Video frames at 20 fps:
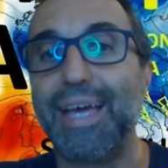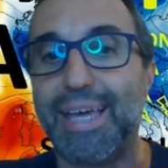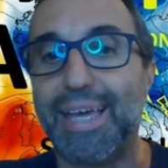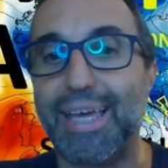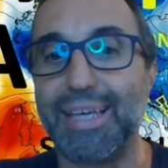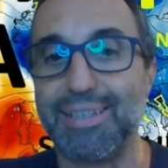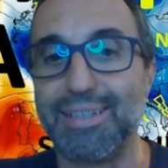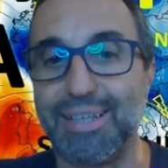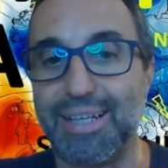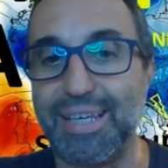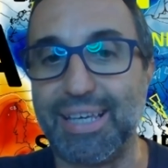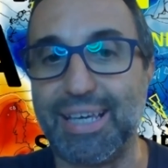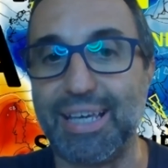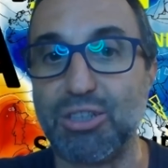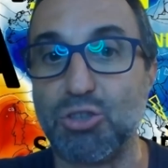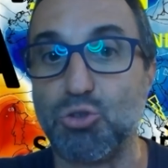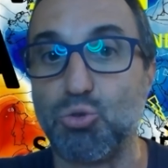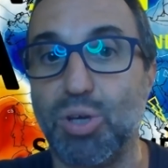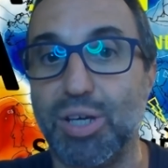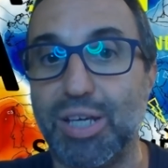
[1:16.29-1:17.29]
Eh,
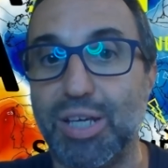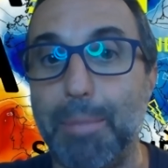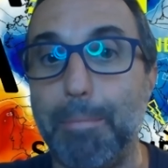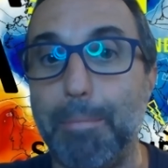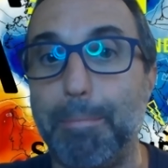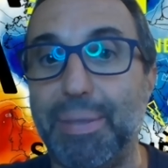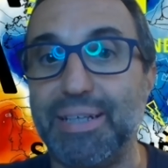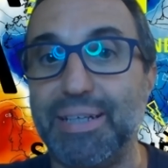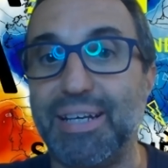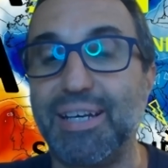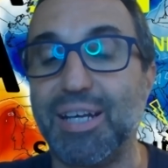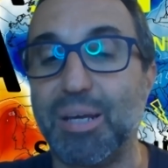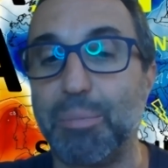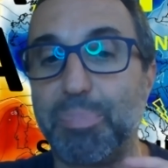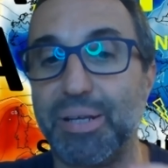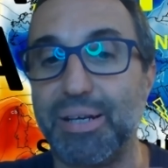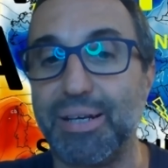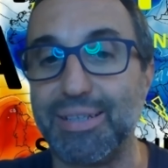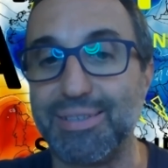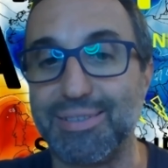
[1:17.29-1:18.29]
cliccate sulla
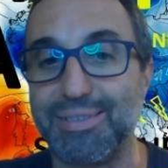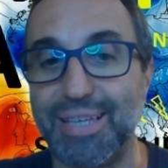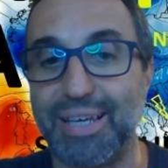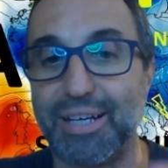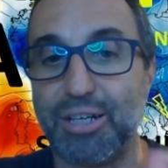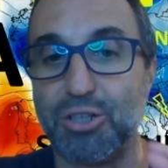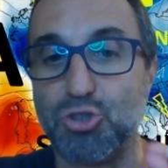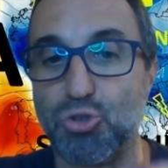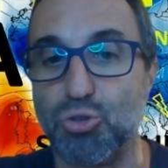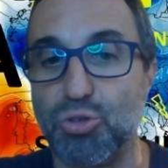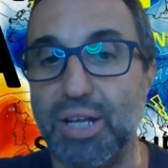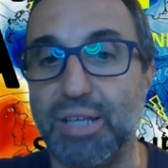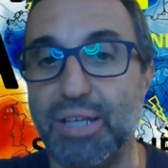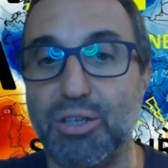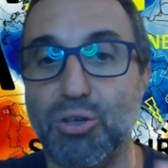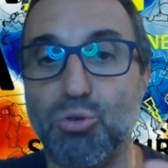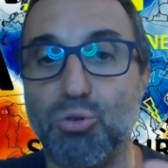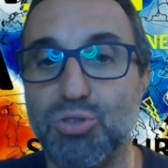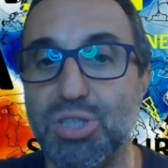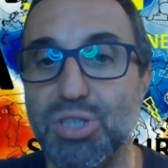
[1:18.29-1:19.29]
campanellina per restare
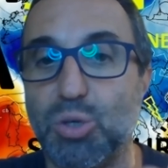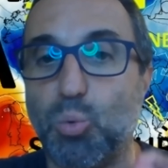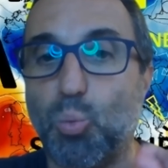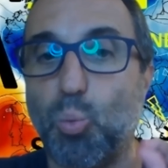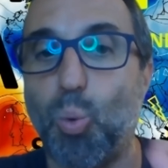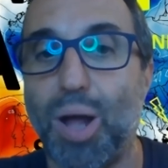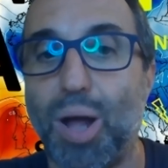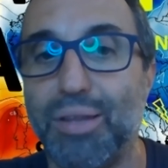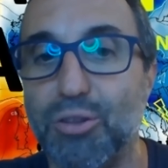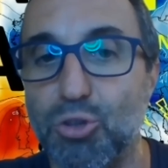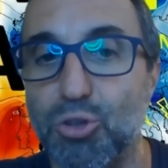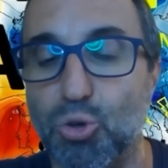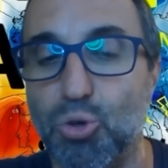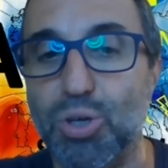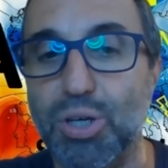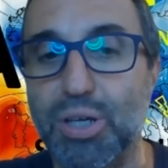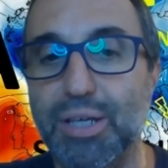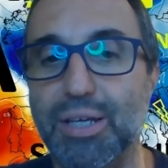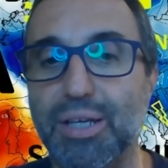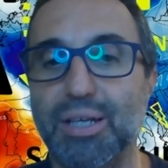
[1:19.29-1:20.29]
aggiornati così
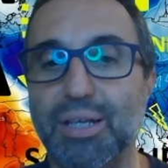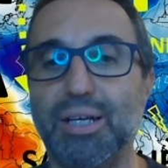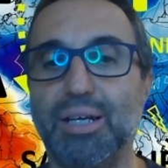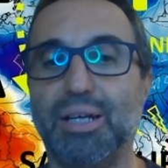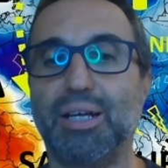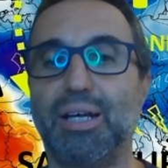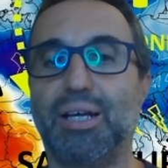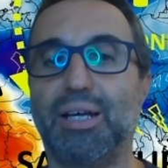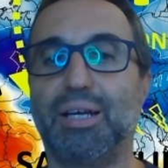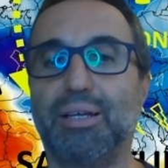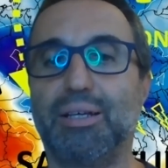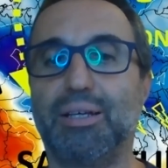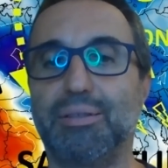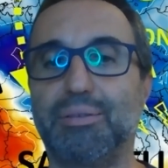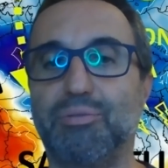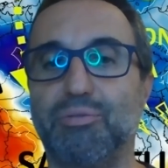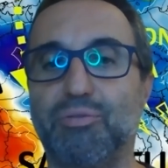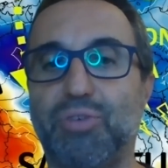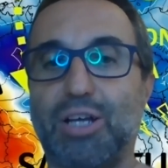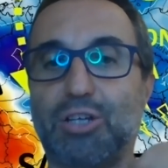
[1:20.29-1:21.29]
quando
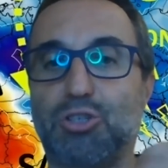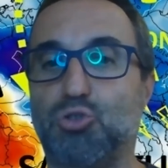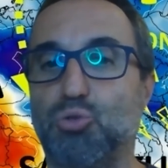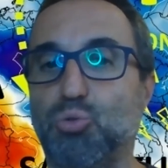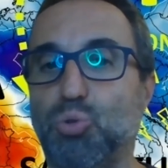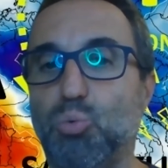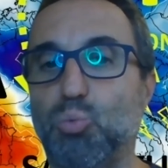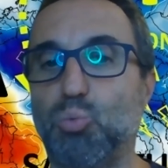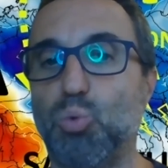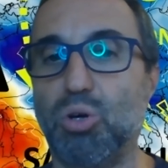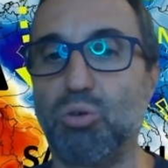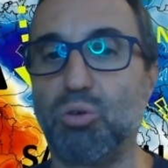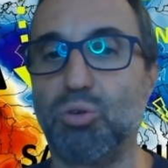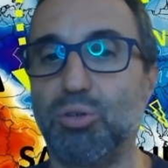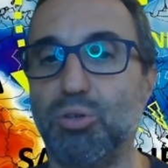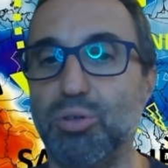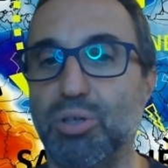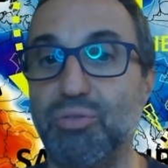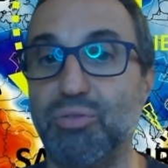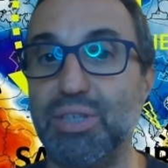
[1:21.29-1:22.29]
eh, faccio un
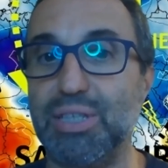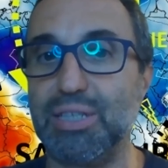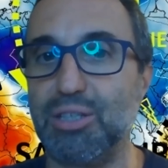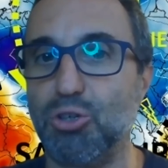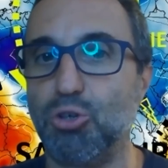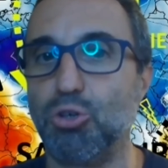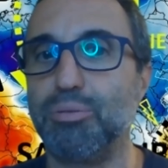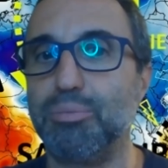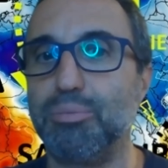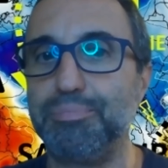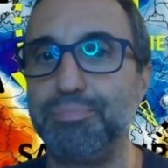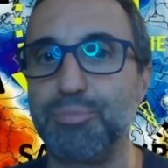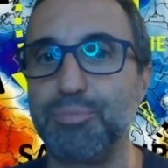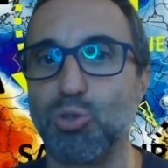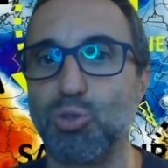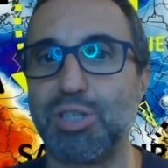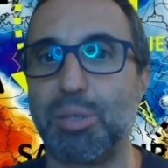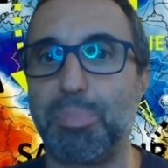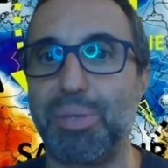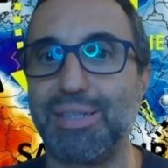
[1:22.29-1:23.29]
nuovo video
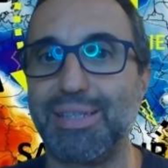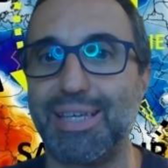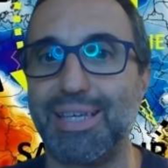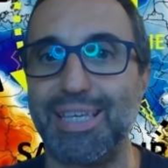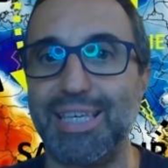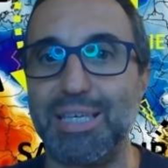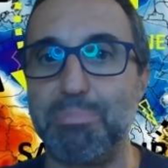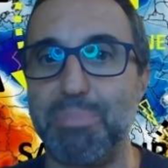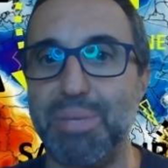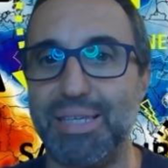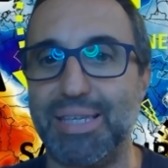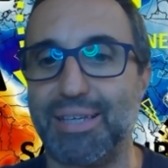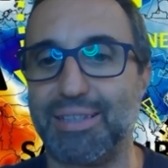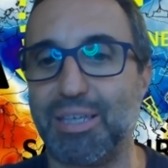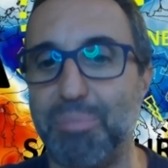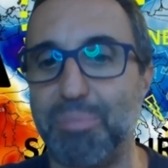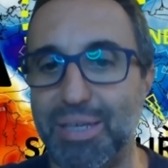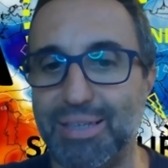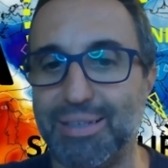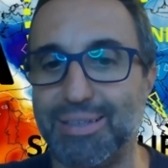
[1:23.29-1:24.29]
lo sapete
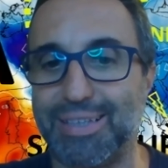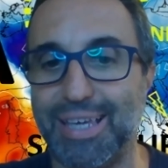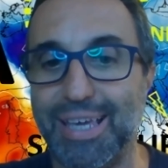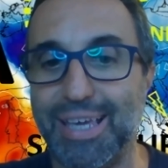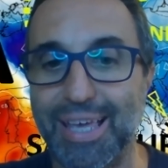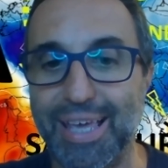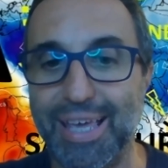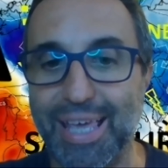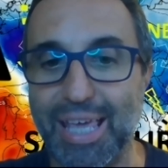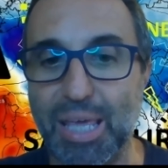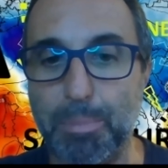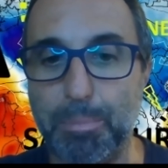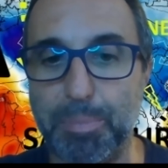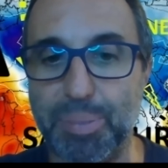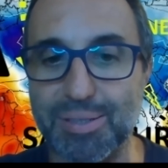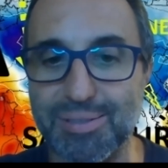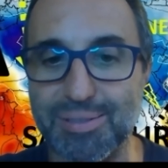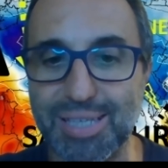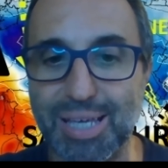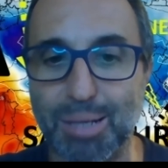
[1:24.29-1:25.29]
immediatamente e
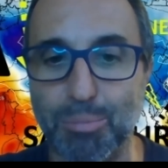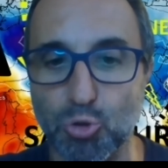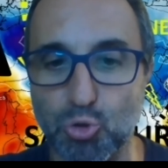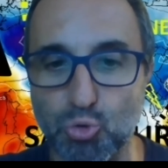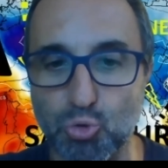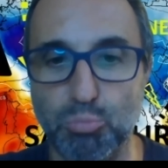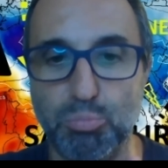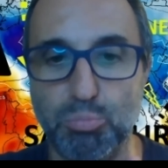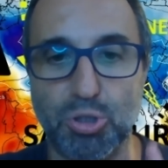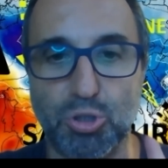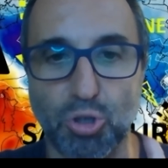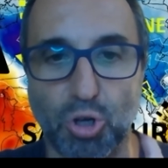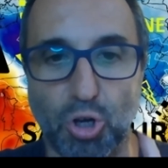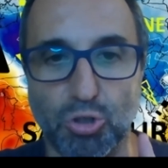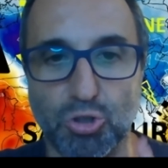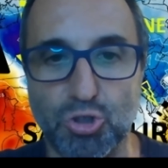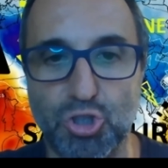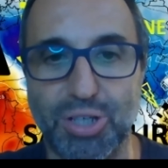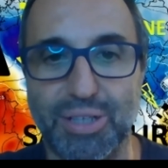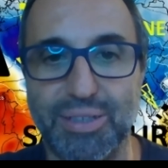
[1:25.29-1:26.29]
passiamo subito
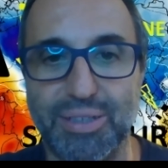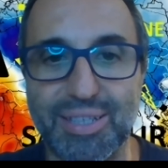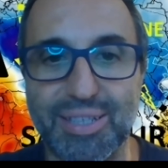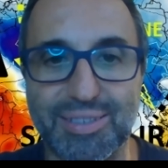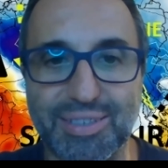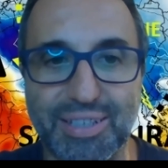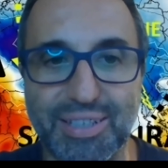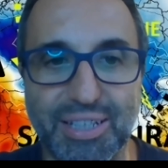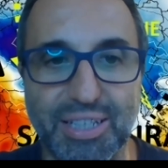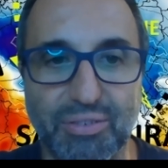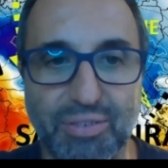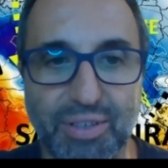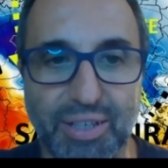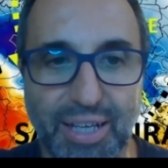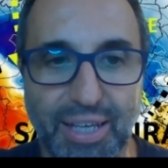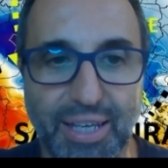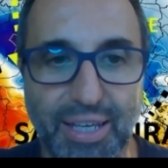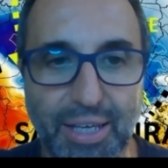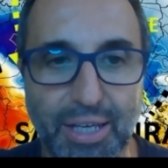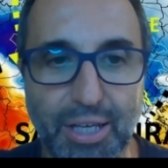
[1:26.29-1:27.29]
oggi a
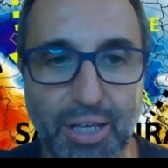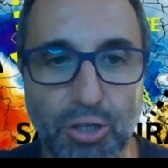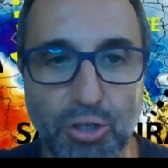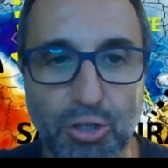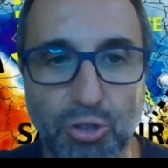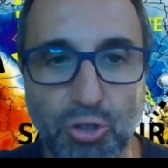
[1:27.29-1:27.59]
descrivere